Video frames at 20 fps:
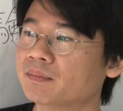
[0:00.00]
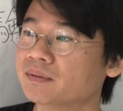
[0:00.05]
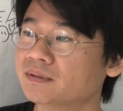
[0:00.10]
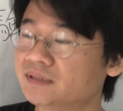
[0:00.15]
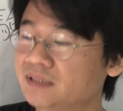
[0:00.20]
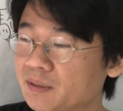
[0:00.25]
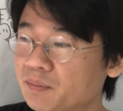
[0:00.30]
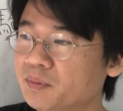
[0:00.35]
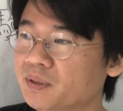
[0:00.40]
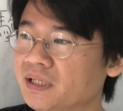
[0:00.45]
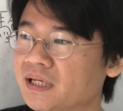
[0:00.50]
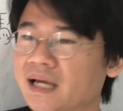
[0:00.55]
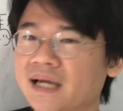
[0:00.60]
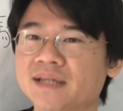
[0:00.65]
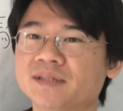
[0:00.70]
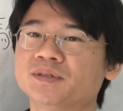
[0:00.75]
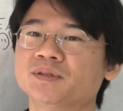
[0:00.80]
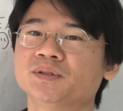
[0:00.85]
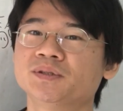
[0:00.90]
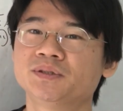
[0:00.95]
全部理解
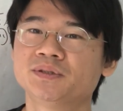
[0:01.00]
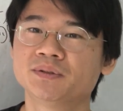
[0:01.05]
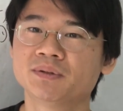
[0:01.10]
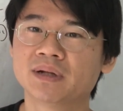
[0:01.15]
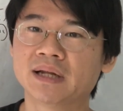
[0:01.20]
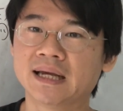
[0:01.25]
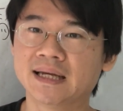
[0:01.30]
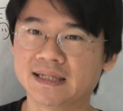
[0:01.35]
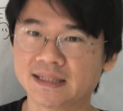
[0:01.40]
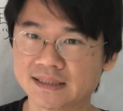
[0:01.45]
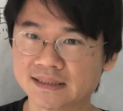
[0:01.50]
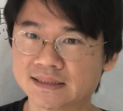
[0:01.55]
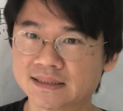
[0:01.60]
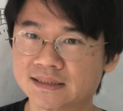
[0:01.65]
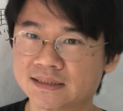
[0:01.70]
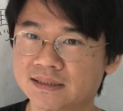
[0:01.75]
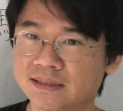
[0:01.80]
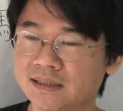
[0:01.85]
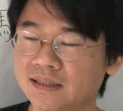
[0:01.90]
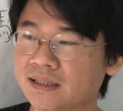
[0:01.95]
する必要はないです。
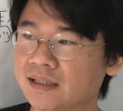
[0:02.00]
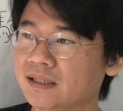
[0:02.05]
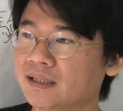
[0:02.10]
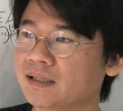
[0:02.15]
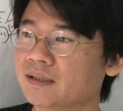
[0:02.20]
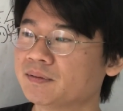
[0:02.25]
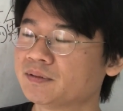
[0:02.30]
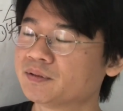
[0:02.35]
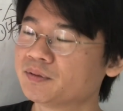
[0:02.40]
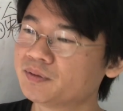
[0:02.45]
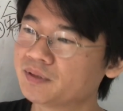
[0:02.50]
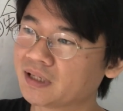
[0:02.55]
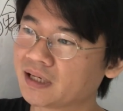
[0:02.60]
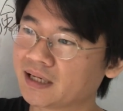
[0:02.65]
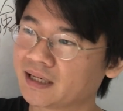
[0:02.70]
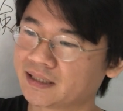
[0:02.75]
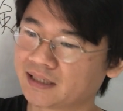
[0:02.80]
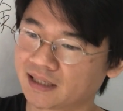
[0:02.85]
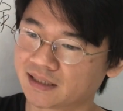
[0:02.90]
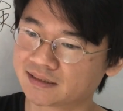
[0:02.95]
その中
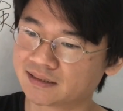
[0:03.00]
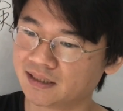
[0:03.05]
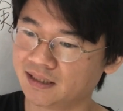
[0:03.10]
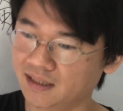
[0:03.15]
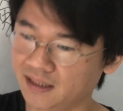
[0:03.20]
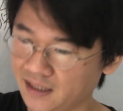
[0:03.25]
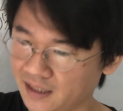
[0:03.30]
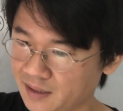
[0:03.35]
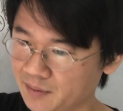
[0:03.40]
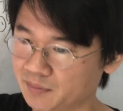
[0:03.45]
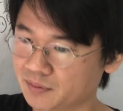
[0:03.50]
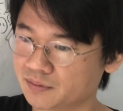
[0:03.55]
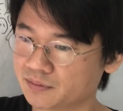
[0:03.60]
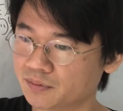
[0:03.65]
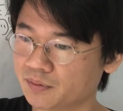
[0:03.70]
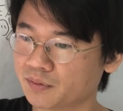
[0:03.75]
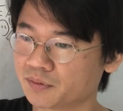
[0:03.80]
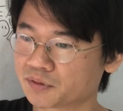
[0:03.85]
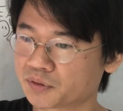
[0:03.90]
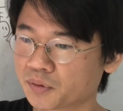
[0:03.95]
でたくさん例
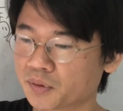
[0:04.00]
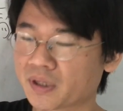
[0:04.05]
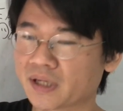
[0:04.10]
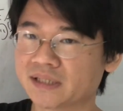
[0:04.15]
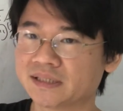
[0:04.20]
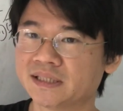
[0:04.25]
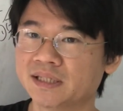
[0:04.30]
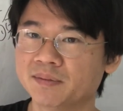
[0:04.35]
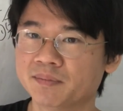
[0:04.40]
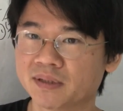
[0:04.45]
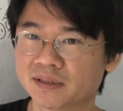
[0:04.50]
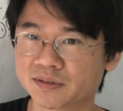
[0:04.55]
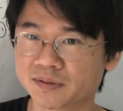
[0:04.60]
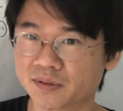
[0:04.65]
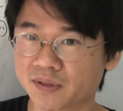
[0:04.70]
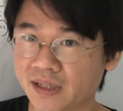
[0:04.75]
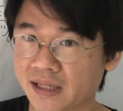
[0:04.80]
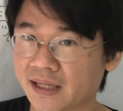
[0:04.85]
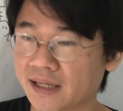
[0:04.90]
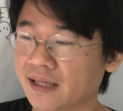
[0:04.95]
文を紹介しています
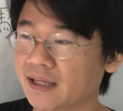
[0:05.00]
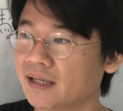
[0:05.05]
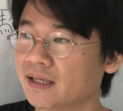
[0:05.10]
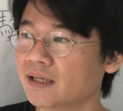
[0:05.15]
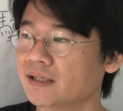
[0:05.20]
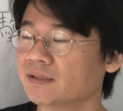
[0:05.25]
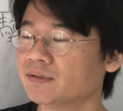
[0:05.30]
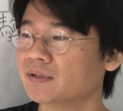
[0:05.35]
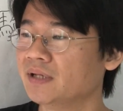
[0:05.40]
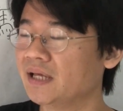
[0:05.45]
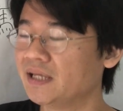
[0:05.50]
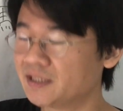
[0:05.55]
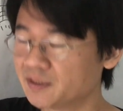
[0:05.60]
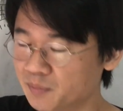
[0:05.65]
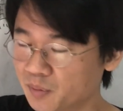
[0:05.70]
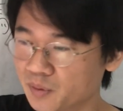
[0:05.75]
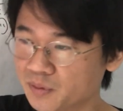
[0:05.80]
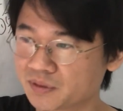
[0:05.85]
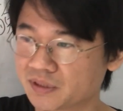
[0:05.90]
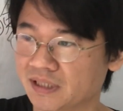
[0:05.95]
ので、
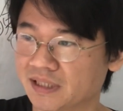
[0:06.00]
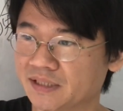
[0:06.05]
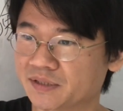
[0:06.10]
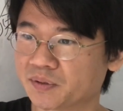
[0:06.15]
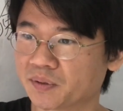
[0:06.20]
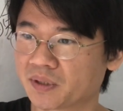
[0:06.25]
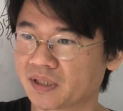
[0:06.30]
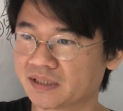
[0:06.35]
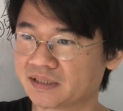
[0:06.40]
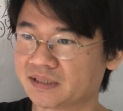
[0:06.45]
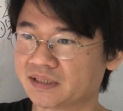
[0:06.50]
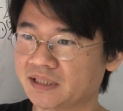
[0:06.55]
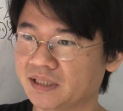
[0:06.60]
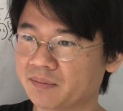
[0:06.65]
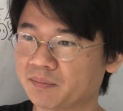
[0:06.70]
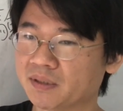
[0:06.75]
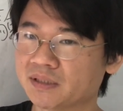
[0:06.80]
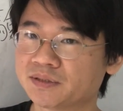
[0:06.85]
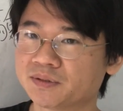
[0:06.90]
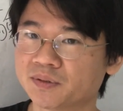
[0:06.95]
ネイティブ音声で紹介してい
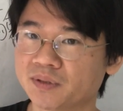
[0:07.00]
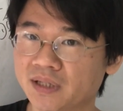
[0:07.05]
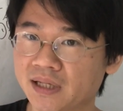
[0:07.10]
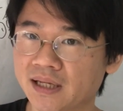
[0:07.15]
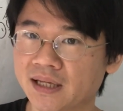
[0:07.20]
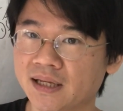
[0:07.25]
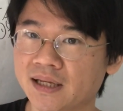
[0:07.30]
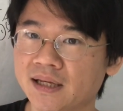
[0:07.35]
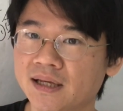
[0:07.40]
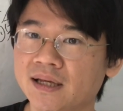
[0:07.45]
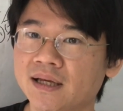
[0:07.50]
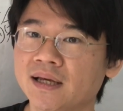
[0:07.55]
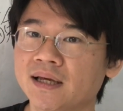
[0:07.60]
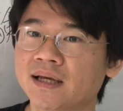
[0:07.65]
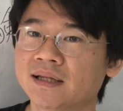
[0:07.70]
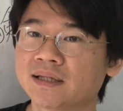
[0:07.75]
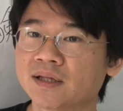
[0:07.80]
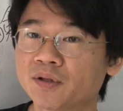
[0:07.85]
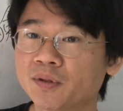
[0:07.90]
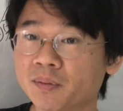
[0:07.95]
ますので、
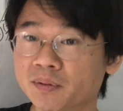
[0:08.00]
例え